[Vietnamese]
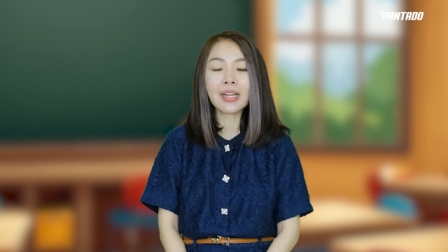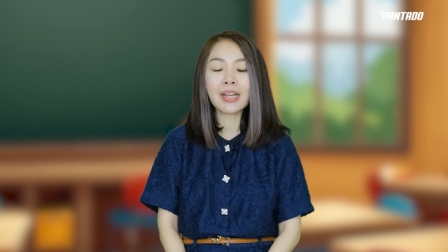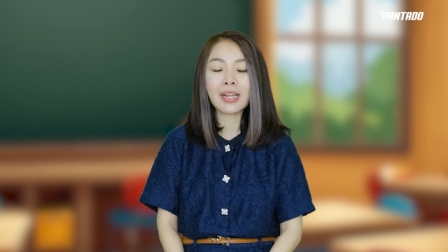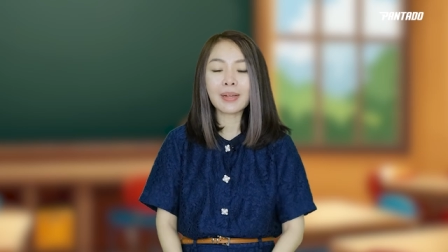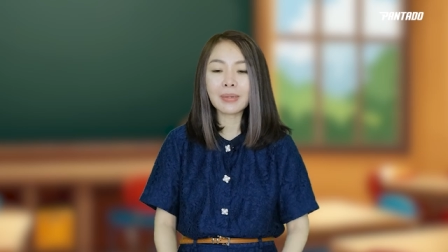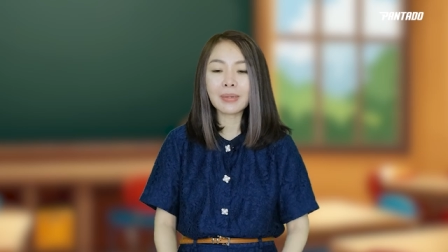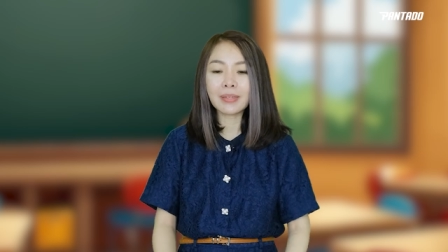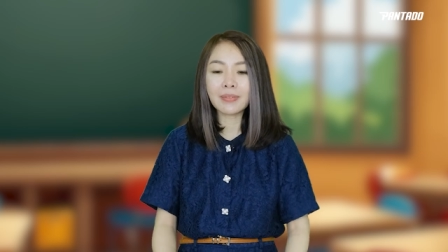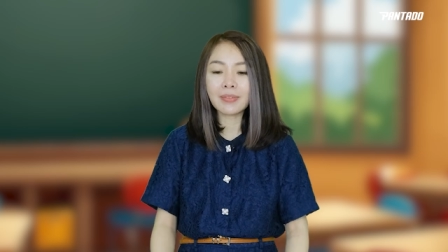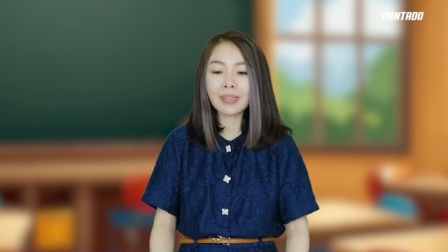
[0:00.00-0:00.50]

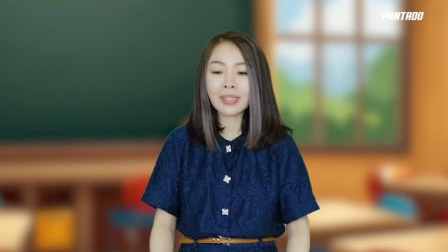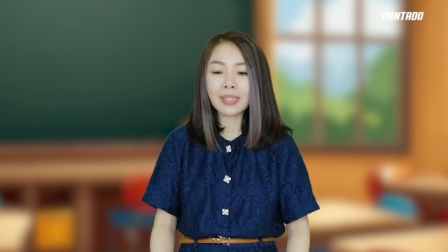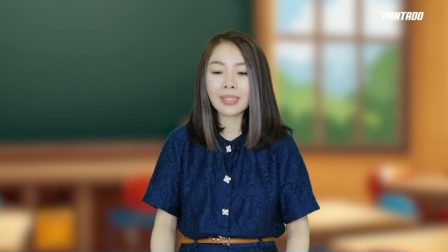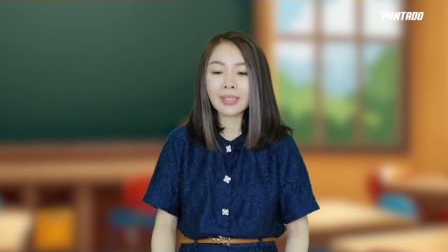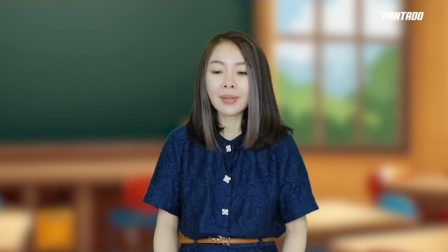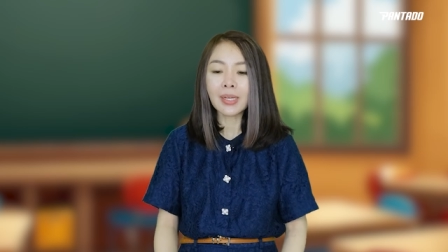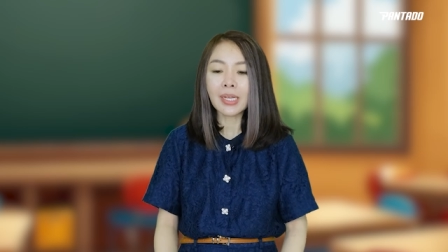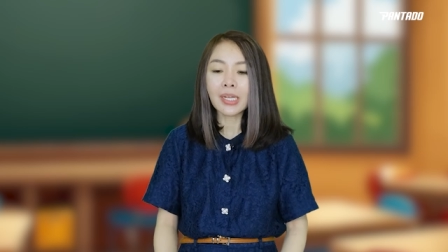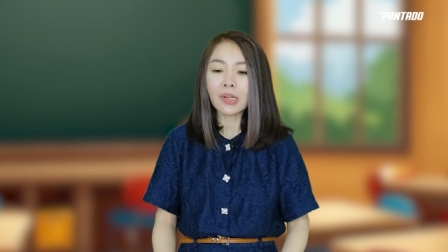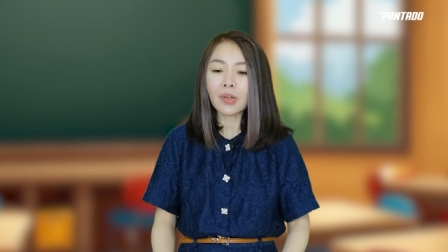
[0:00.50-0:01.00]
Là bởi
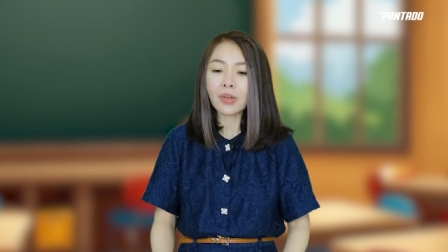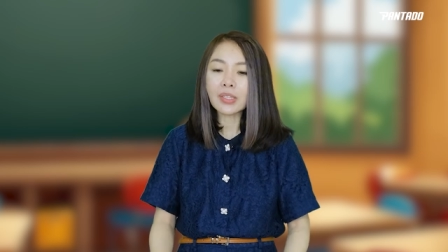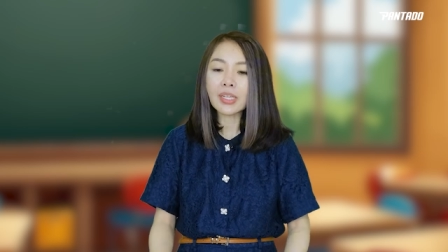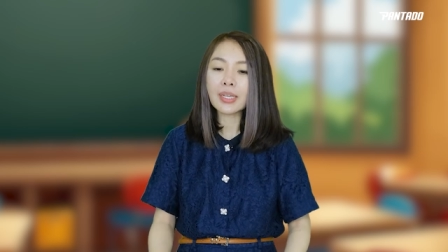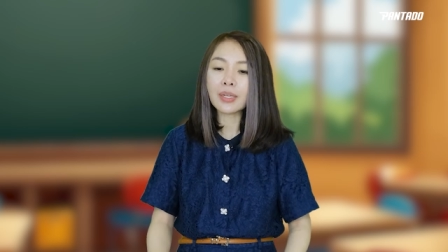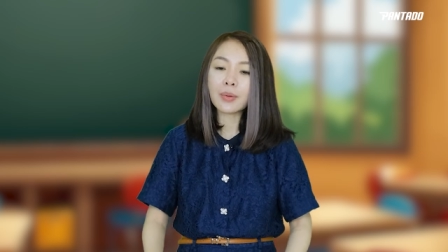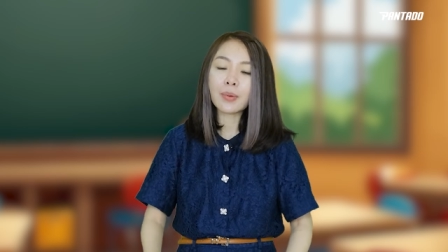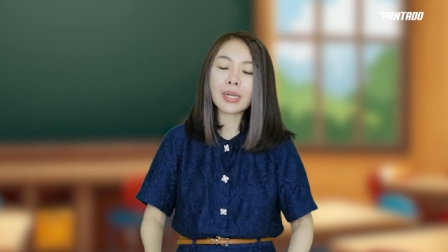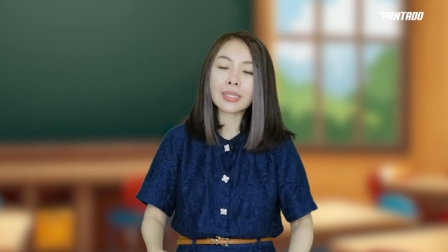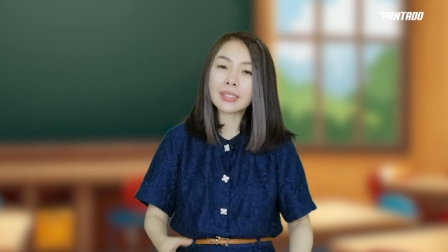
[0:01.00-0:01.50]
vì có
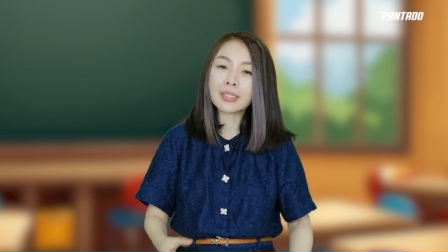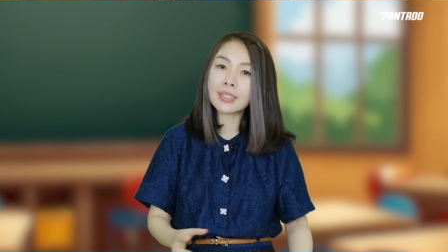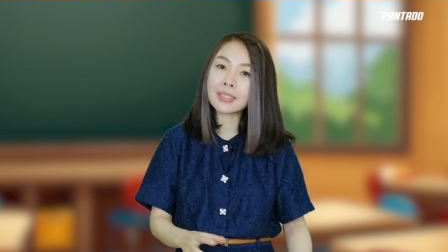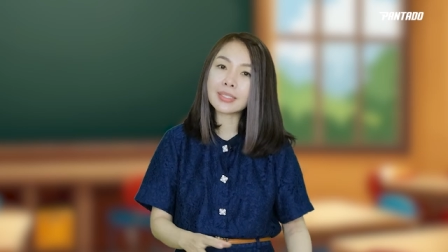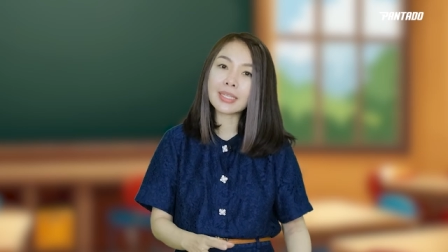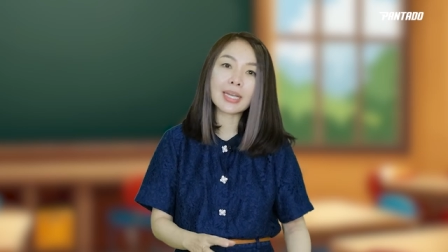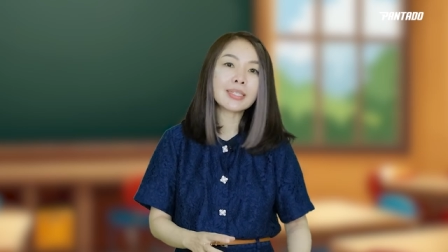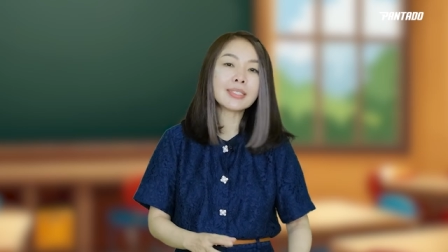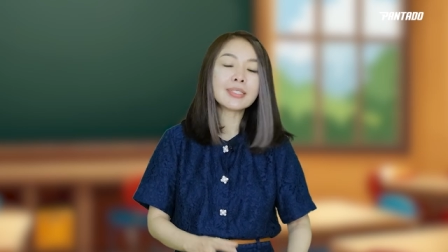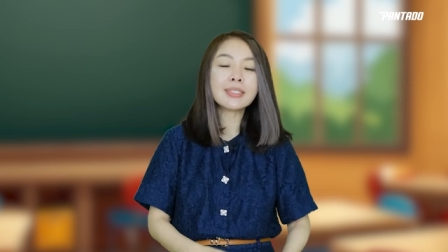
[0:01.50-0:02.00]
thể khoảng thời
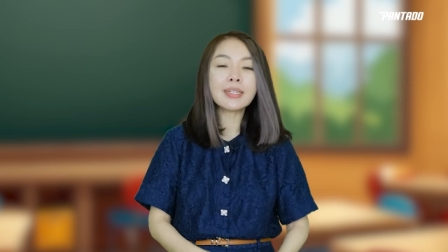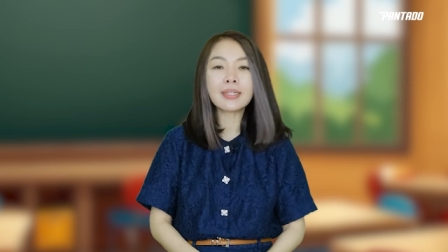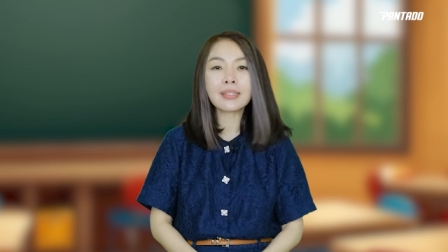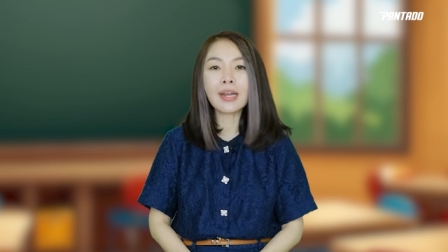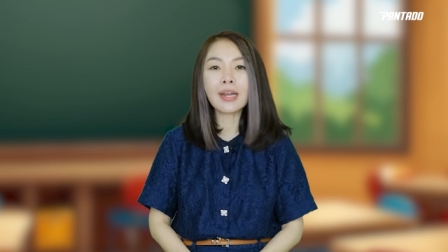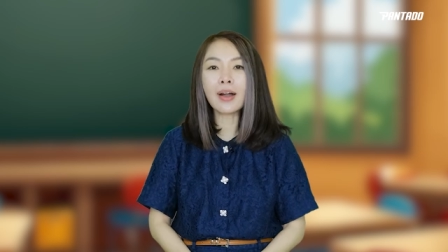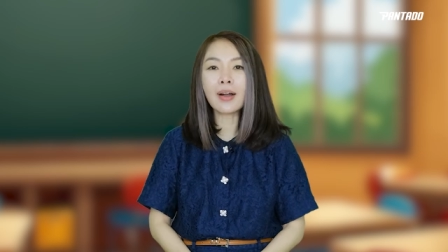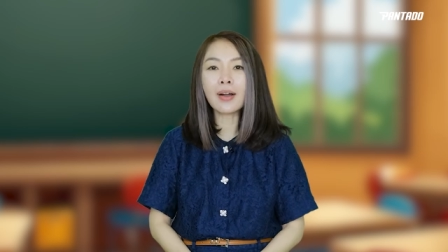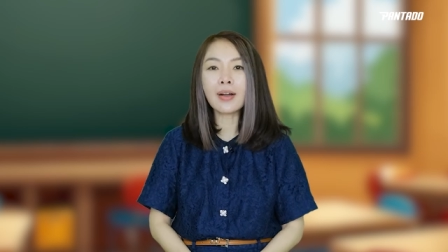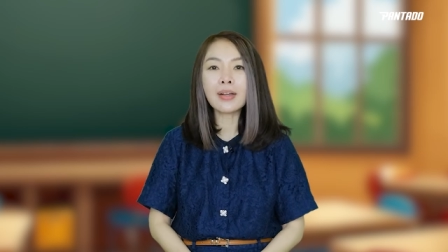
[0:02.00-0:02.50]
gian trước
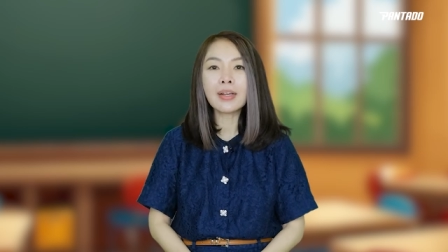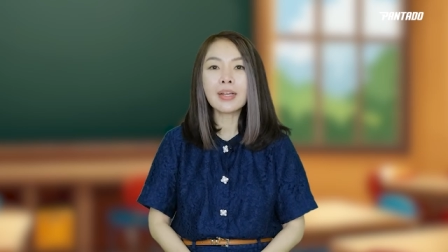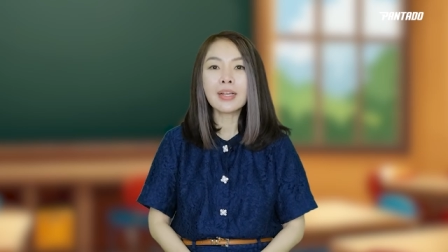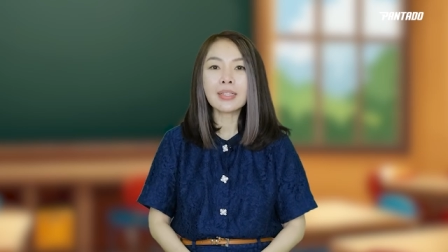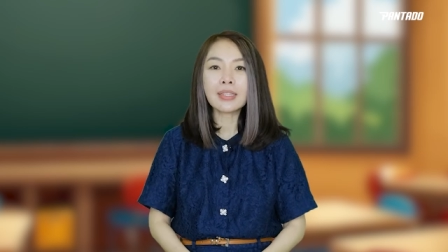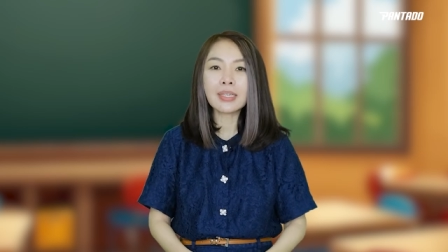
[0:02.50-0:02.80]
đó